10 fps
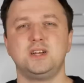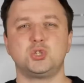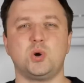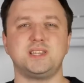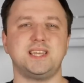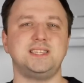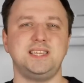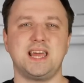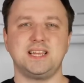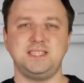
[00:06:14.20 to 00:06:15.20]
Что
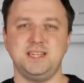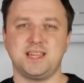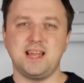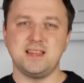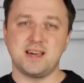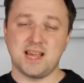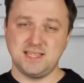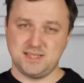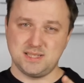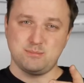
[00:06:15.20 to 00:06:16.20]
касается яркости экрана,
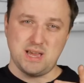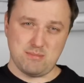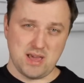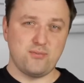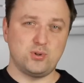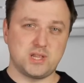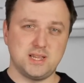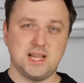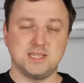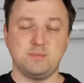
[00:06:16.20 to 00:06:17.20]
разница с моим iPhone
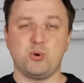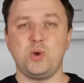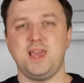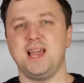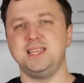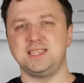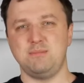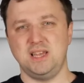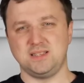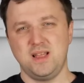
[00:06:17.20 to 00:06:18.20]
13 Pro я не
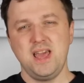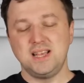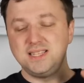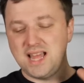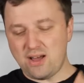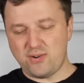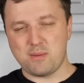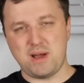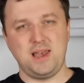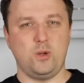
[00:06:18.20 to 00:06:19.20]
заметил. Да,
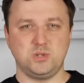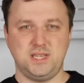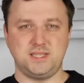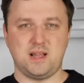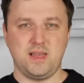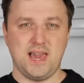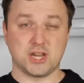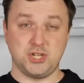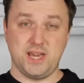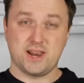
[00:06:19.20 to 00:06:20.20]
формально он здесь стал
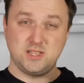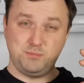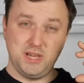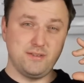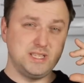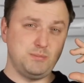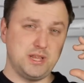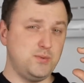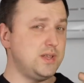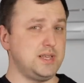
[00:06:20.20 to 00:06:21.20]
ярче, яркость пиковая
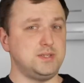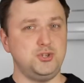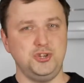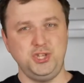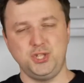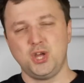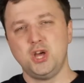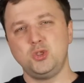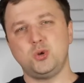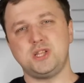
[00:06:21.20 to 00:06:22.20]
теперь 2000 нит,
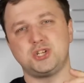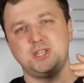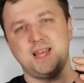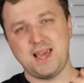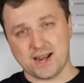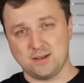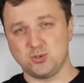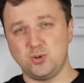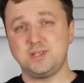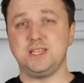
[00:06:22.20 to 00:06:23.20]
но даже на ярком
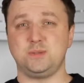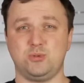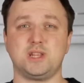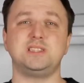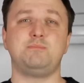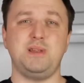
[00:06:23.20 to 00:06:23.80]
солнце они смотрятся